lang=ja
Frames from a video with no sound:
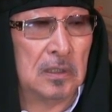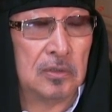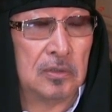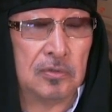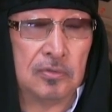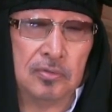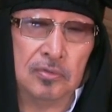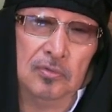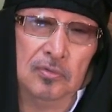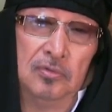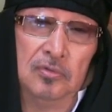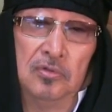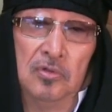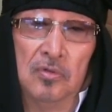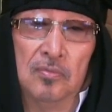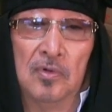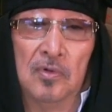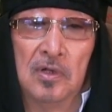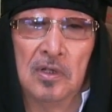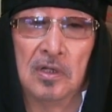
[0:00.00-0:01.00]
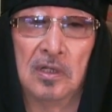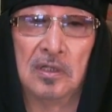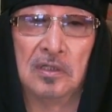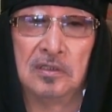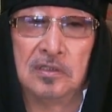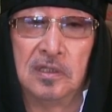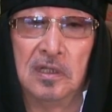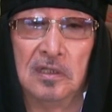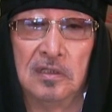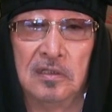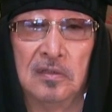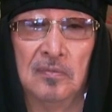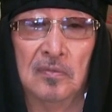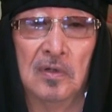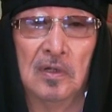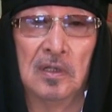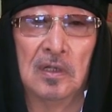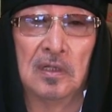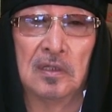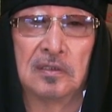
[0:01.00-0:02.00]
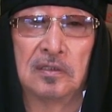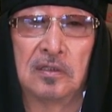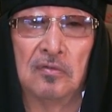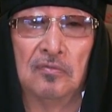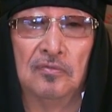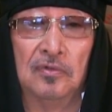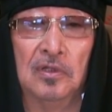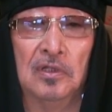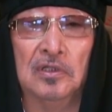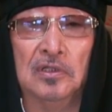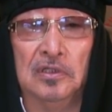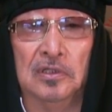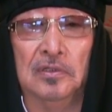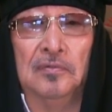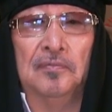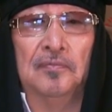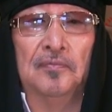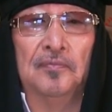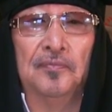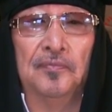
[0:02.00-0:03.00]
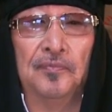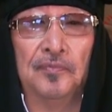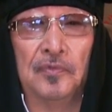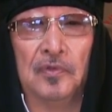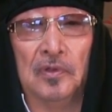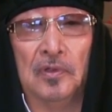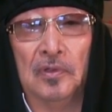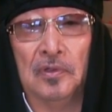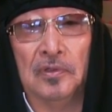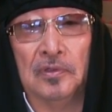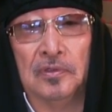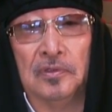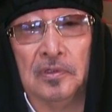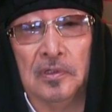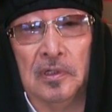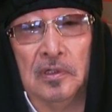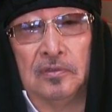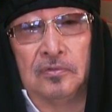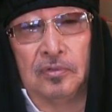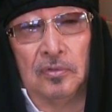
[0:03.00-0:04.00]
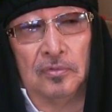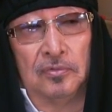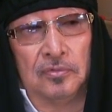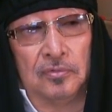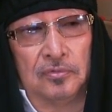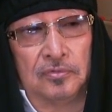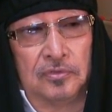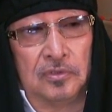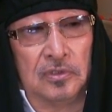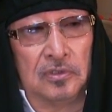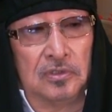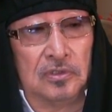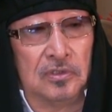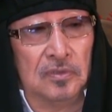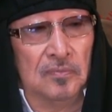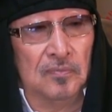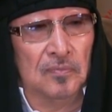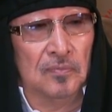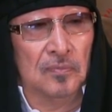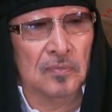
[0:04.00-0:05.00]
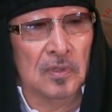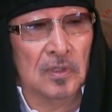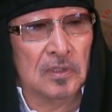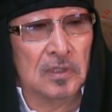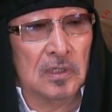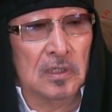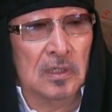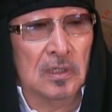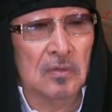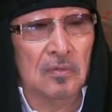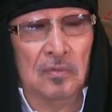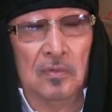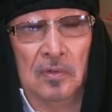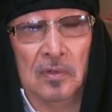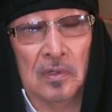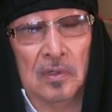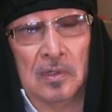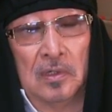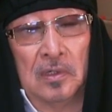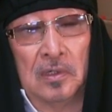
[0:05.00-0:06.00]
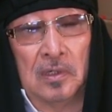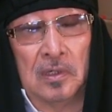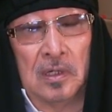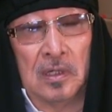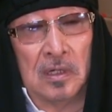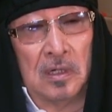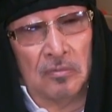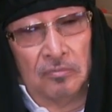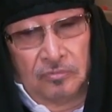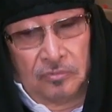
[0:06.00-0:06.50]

給料も払い手当も払った上に政党助成金まで払うと